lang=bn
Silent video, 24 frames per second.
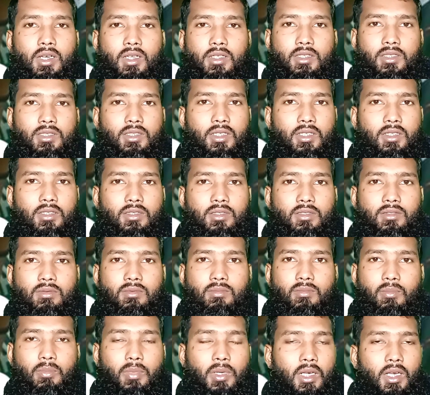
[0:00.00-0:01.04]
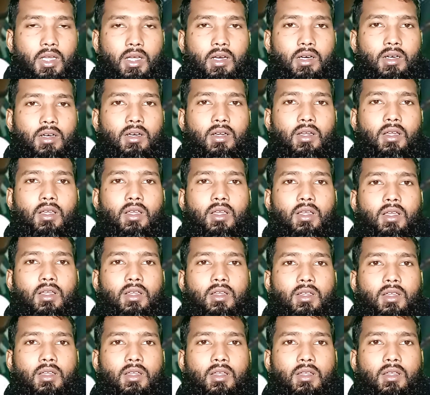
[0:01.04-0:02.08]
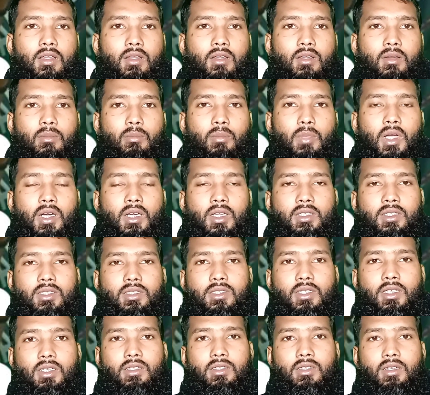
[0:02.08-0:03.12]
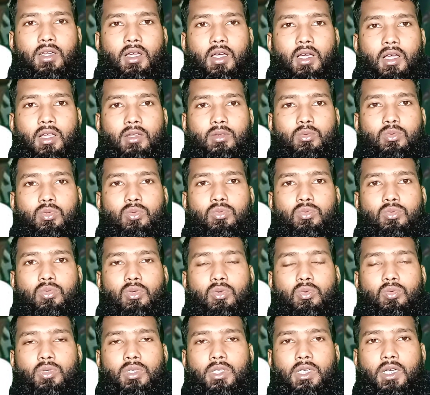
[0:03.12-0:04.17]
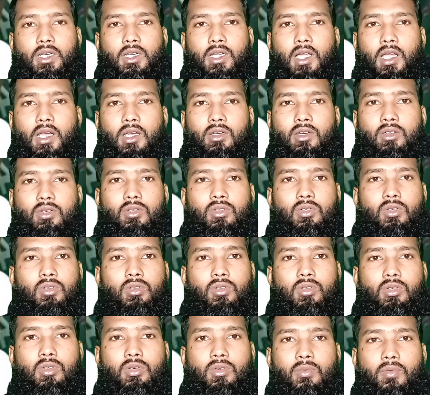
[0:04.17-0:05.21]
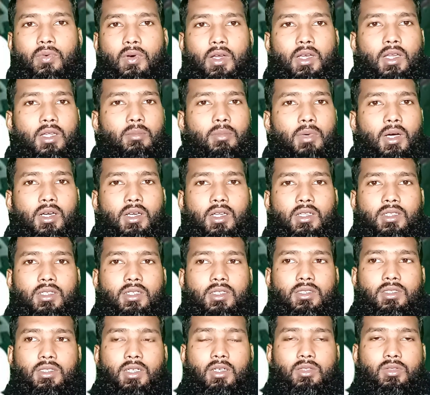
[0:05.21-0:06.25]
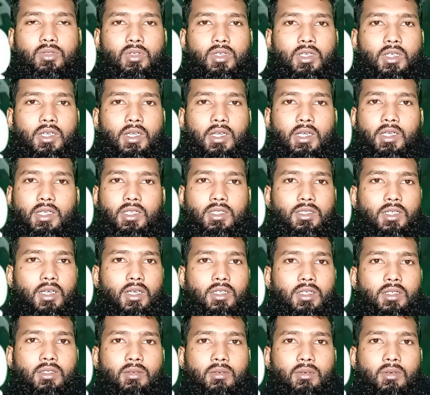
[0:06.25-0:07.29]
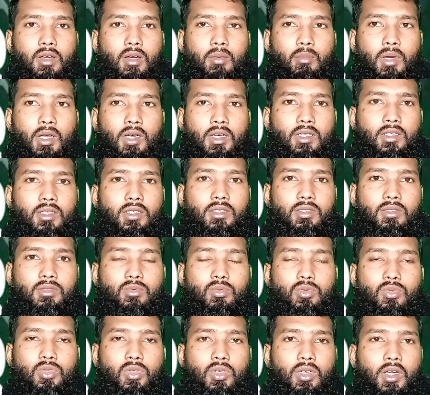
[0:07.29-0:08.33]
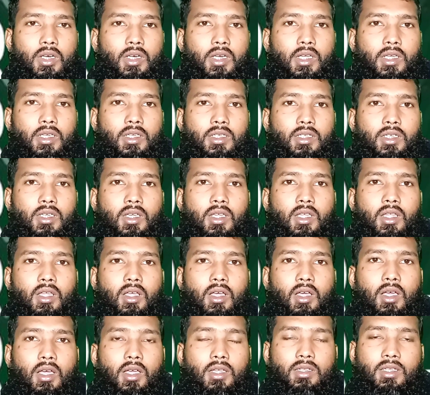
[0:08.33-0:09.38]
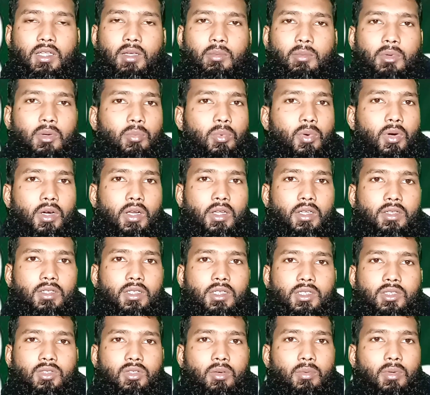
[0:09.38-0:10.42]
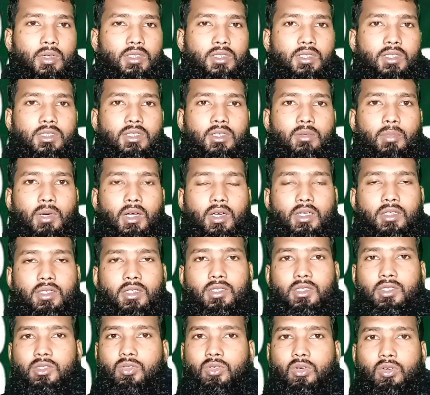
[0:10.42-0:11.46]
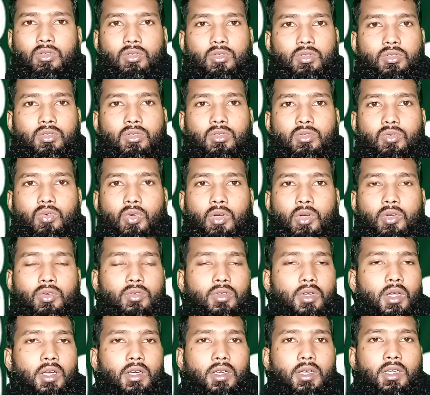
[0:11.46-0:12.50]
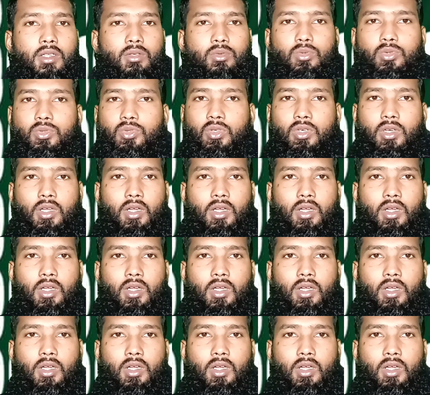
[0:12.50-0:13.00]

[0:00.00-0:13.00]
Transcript: বাংলাদেশের প্লেয়ার বাংলাদেশের দ্রুত উইকেট হারানোর ফলে বাংলাদেশ আসলে হেরে যায় বাংলাদেশ দুশো রানেই থেমে পড়ে তিরিশ ওভার শেষে বাংলাদেশের সংগ্রহ নয় উইকেটে দুশো